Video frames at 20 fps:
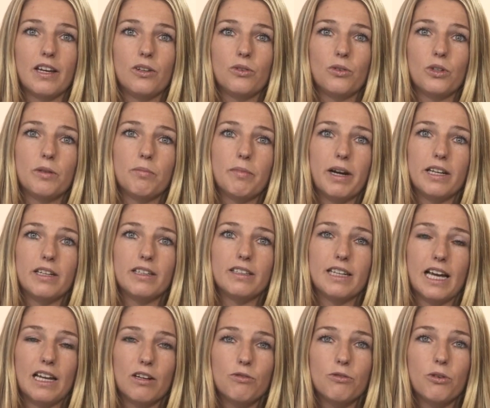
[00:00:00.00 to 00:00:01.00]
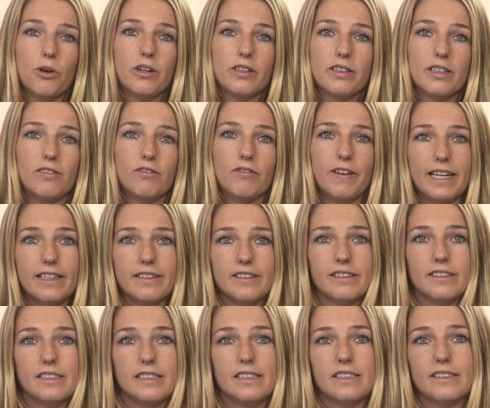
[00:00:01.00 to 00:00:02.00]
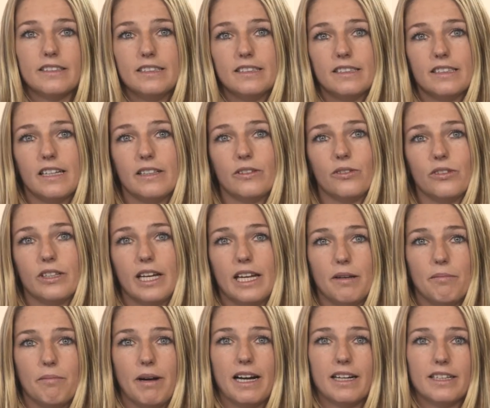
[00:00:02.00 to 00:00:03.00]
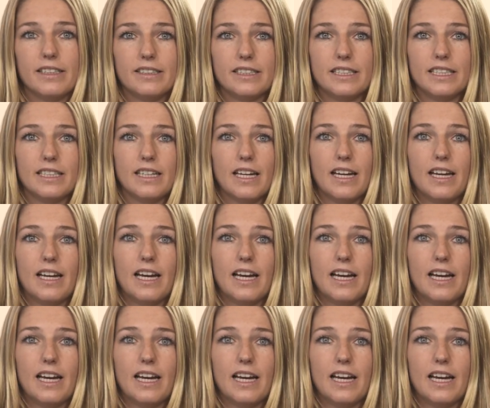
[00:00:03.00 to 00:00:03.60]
Durch meinen dann folgenden Wechsel in das internationale Marketing